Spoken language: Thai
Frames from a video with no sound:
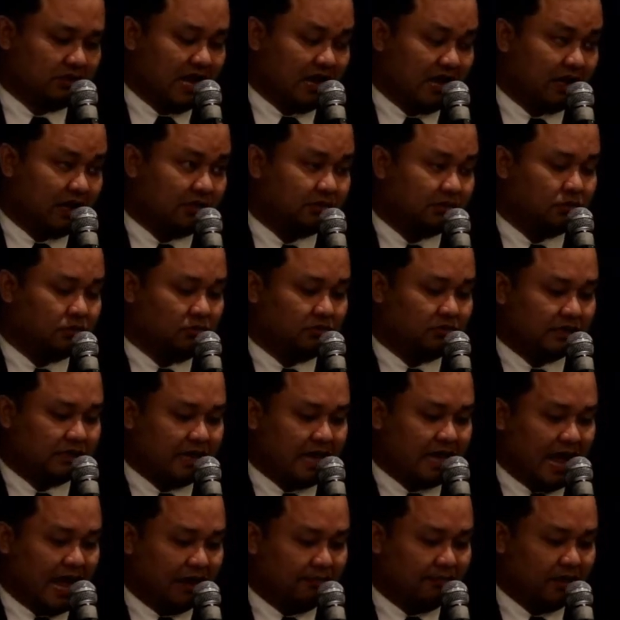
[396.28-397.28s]
อังกฤษสู่ส
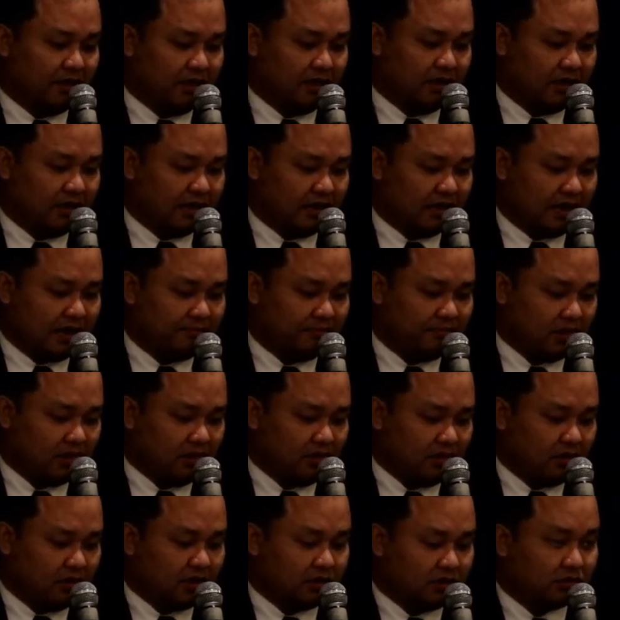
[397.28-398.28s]
ยามนะครับ
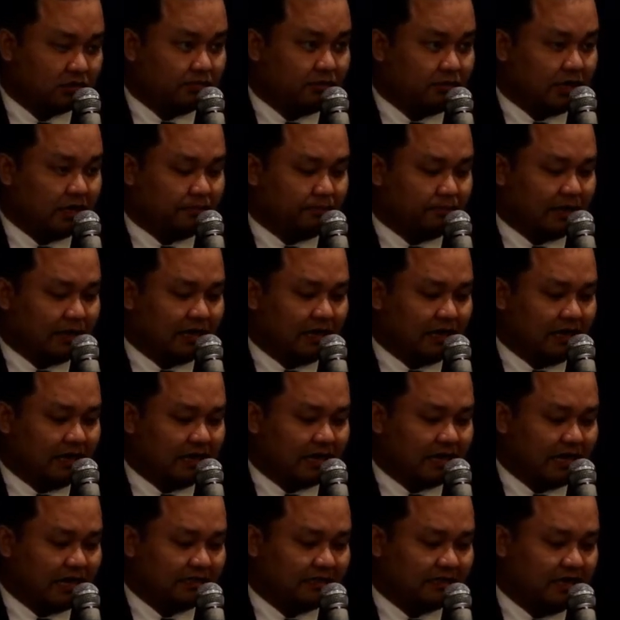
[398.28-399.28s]
ก็สมเด็จพระ
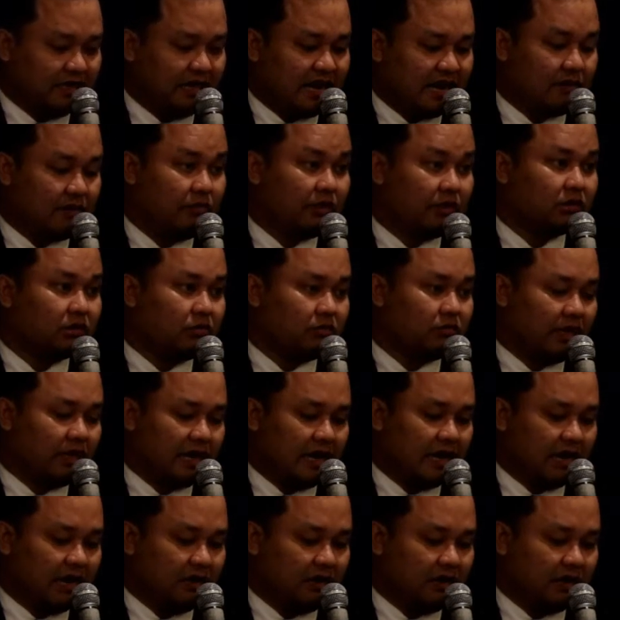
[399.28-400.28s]
ราชินีนาถวิกตอเรี
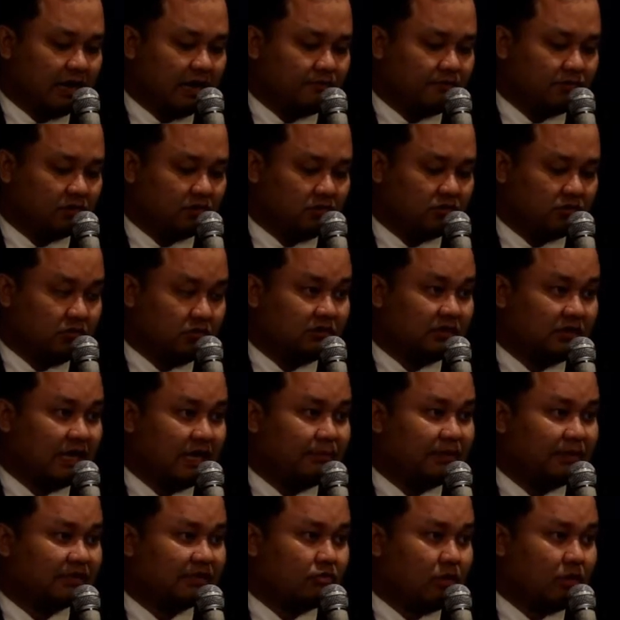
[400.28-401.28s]
ยนะครับทรงสูญเสีย
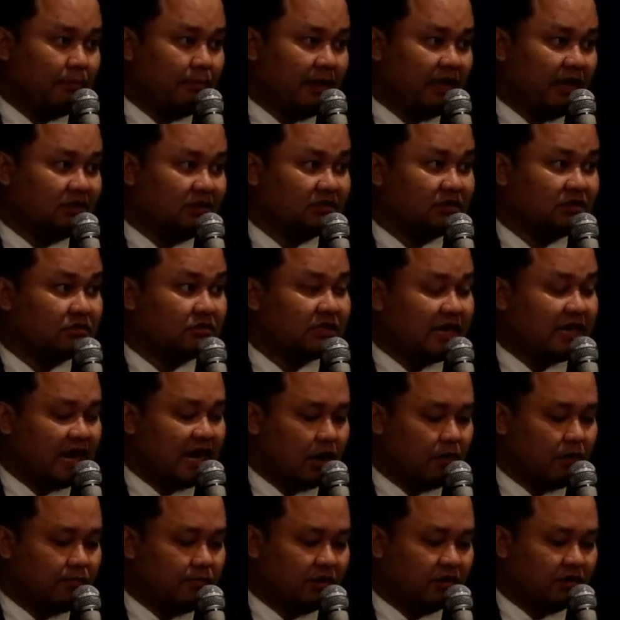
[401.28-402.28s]
พระสวามีคือเจ้าชาย
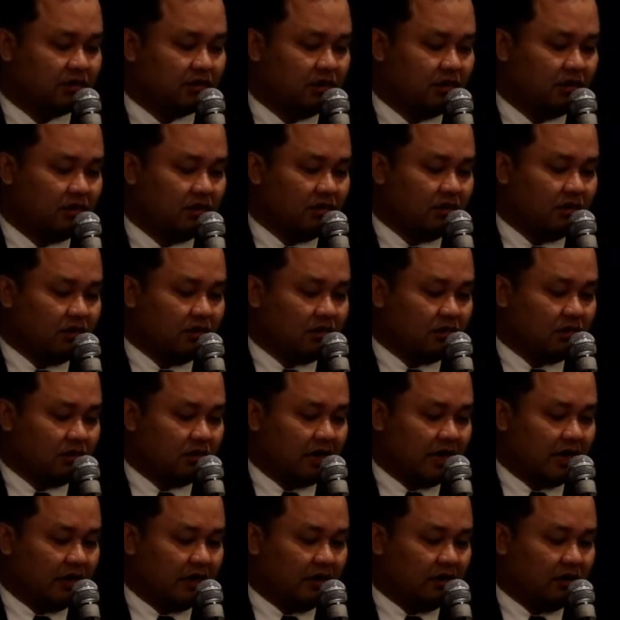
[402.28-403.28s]
อัลเบิร์ต
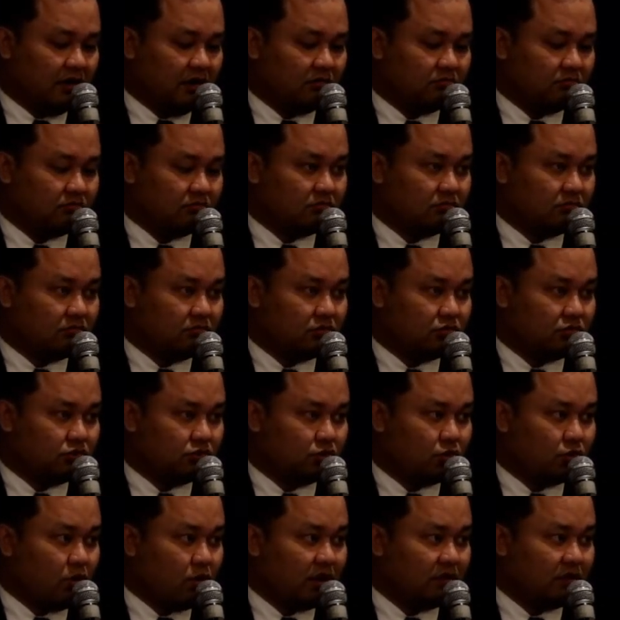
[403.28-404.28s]
ใน
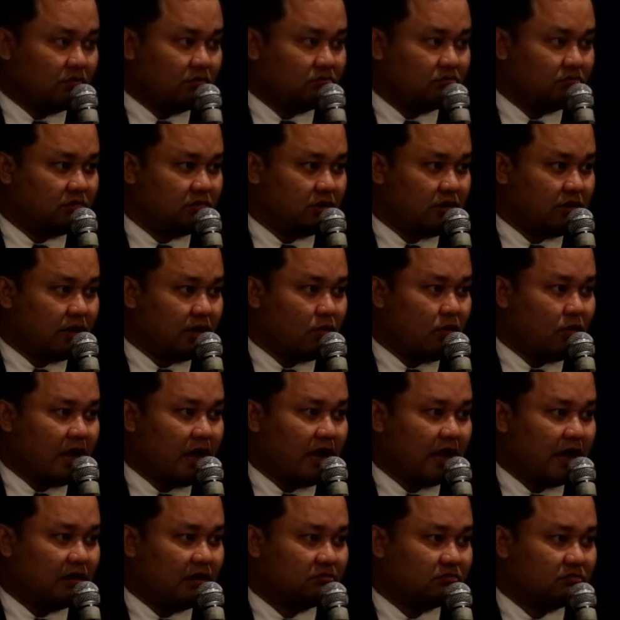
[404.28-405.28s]
ช่วงเขาเรียก
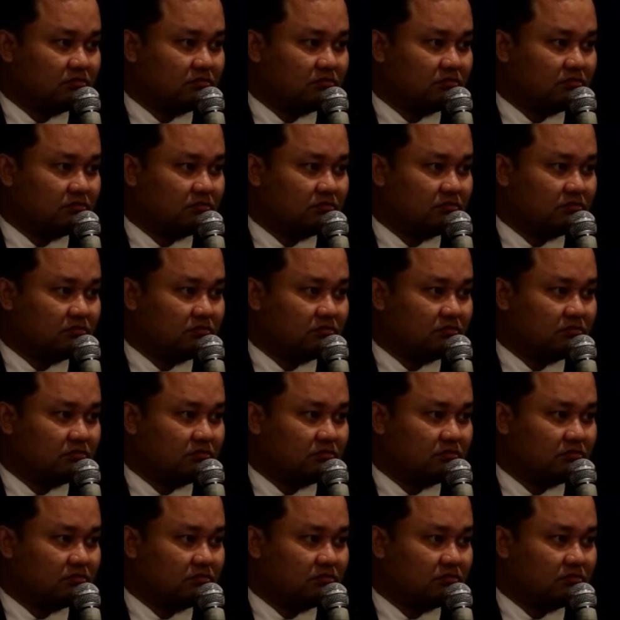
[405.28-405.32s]
ว่า